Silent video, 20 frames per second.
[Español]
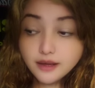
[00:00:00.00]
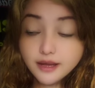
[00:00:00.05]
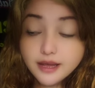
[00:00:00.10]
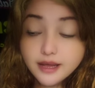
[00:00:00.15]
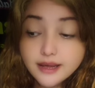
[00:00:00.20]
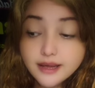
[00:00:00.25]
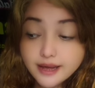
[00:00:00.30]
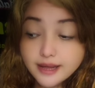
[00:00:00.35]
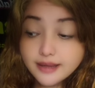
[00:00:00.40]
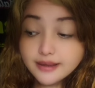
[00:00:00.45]

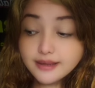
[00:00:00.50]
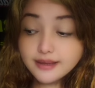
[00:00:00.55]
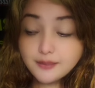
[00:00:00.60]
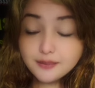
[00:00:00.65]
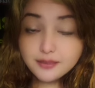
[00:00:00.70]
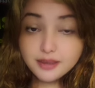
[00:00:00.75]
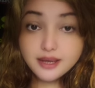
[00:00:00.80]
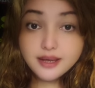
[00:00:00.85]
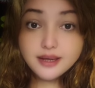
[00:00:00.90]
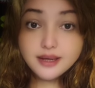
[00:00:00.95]
y que
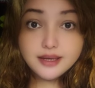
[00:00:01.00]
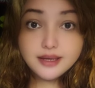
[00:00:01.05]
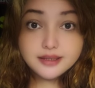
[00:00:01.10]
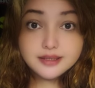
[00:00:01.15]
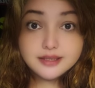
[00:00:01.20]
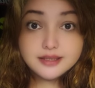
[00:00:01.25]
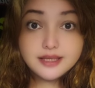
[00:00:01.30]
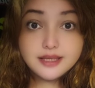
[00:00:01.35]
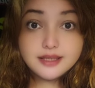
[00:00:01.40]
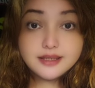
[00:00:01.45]
también
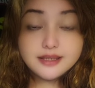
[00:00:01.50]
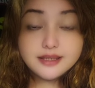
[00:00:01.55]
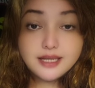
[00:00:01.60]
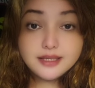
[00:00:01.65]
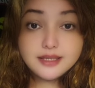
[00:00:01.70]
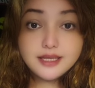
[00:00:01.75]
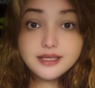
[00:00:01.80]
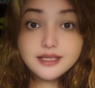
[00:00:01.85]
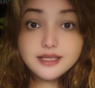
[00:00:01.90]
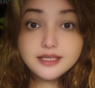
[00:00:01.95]
este,
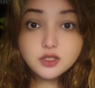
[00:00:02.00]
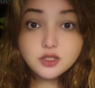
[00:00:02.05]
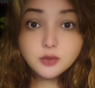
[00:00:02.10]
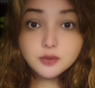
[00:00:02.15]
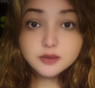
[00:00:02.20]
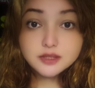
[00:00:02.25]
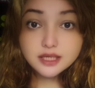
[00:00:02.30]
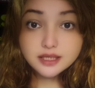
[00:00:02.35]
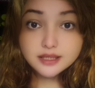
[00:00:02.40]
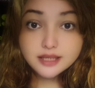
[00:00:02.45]
traten de
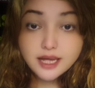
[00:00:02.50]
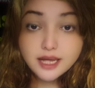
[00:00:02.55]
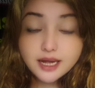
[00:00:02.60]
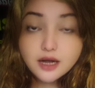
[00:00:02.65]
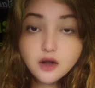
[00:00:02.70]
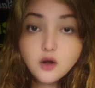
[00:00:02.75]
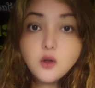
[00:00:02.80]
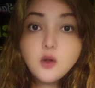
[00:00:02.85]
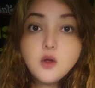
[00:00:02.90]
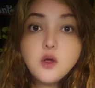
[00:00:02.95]

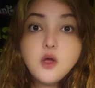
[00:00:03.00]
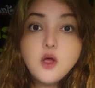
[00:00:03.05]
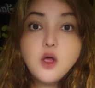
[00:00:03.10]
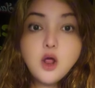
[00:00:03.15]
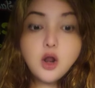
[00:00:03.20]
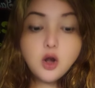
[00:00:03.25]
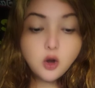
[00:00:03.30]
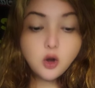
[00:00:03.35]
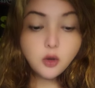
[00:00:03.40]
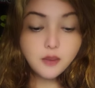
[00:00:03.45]
subsanarlo
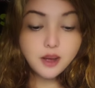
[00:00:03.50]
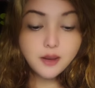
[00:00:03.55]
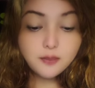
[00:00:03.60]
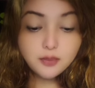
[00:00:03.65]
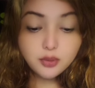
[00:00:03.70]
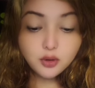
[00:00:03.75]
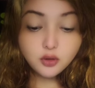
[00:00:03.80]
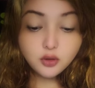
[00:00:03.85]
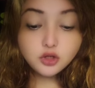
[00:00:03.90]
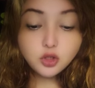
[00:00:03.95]
lo más
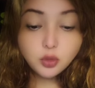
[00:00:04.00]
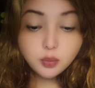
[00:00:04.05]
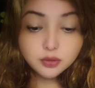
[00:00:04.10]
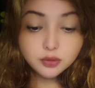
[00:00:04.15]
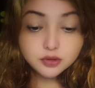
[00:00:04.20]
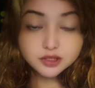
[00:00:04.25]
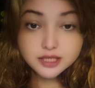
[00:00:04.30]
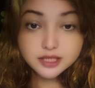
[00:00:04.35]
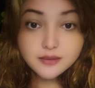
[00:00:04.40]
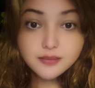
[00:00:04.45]
pronto
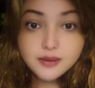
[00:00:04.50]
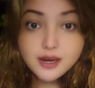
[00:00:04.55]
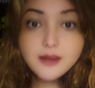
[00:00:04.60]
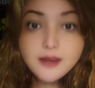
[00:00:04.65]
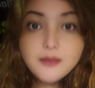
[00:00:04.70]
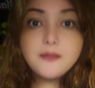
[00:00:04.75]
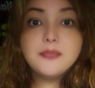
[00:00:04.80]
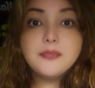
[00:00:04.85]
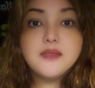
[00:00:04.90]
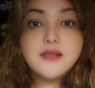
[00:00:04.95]
posible
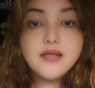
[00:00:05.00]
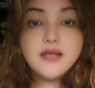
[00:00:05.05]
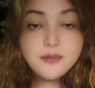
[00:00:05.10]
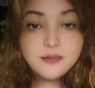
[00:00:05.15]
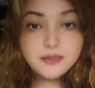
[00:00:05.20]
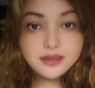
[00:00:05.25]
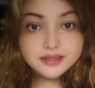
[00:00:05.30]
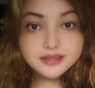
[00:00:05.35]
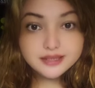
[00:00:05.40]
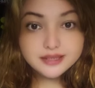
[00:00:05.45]
y
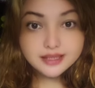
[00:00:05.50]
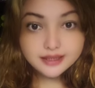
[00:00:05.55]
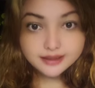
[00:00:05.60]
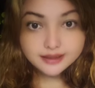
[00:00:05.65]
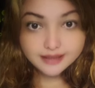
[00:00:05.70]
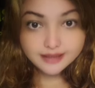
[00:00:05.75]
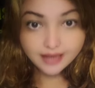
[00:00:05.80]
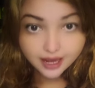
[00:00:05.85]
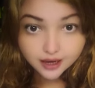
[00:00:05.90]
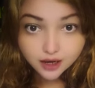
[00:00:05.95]

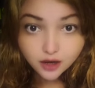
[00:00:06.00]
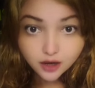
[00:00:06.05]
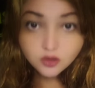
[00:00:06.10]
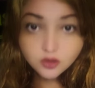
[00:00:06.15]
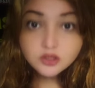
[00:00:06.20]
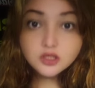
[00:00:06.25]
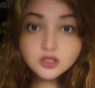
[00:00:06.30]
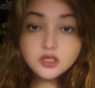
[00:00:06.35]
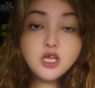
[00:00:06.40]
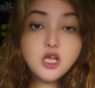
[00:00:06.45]
presentarlos.
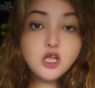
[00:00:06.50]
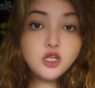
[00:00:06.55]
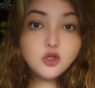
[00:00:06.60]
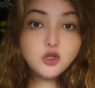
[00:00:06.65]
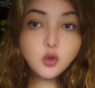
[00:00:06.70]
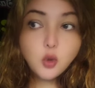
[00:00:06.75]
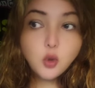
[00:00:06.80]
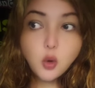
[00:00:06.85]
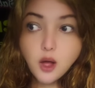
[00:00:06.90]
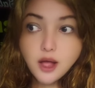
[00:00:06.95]

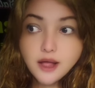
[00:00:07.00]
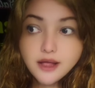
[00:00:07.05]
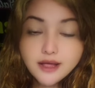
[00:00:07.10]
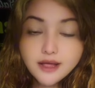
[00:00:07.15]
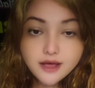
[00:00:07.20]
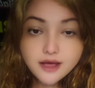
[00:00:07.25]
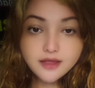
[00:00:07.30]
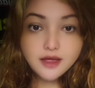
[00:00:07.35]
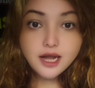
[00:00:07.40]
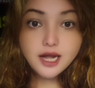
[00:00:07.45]
No hay
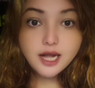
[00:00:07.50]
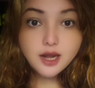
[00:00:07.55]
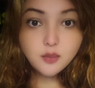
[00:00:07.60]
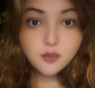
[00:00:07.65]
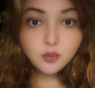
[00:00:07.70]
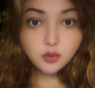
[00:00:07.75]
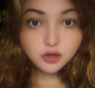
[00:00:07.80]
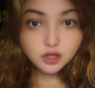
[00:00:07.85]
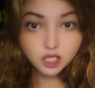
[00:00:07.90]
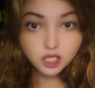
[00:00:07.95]
que darles
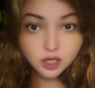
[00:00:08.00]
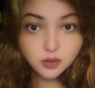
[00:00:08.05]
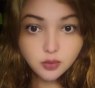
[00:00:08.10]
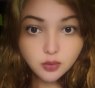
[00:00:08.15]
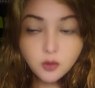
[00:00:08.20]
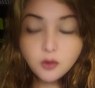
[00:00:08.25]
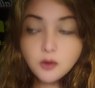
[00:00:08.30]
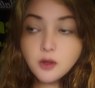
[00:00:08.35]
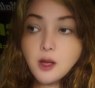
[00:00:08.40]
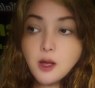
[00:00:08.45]

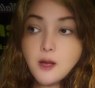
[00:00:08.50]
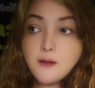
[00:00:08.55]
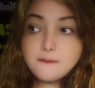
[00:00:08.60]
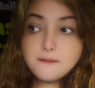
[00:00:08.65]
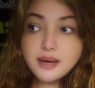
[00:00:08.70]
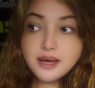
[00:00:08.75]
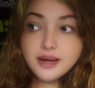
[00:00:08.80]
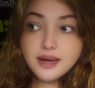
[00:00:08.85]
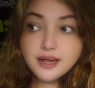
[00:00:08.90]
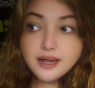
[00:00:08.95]
motivo
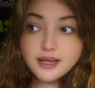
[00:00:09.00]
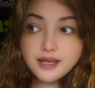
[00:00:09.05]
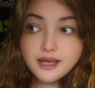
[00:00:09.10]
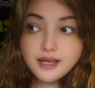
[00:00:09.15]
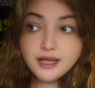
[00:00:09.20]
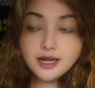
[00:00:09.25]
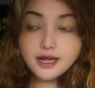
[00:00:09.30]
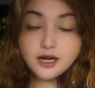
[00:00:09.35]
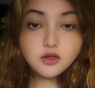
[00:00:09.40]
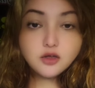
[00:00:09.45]
para
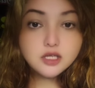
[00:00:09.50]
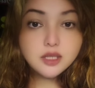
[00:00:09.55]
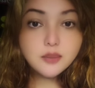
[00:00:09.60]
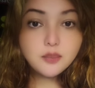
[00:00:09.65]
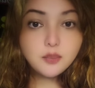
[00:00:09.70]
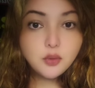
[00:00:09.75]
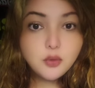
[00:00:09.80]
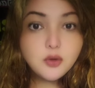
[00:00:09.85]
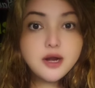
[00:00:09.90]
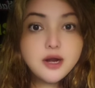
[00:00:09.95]
que los
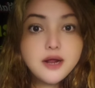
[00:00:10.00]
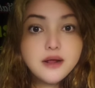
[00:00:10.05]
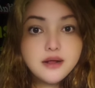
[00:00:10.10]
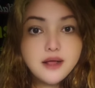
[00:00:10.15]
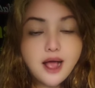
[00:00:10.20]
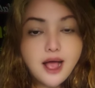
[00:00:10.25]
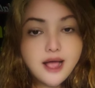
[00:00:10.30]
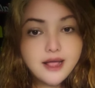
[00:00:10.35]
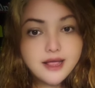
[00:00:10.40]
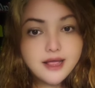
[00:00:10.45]
depuren,
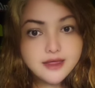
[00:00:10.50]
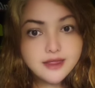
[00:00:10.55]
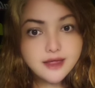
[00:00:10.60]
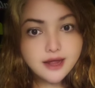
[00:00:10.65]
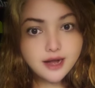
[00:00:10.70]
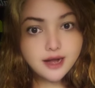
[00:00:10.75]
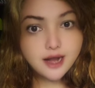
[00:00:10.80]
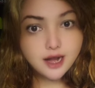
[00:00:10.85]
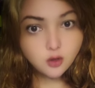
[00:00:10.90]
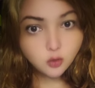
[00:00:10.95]
hay que
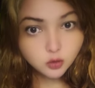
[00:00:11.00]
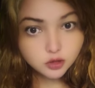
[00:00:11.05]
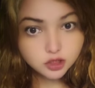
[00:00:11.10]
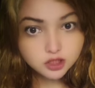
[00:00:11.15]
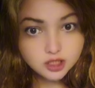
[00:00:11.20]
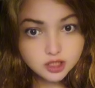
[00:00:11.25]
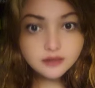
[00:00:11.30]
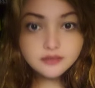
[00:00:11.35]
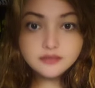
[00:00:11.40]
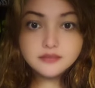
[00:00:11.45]
dar la
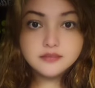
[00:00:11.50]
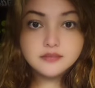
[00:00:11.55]
lucha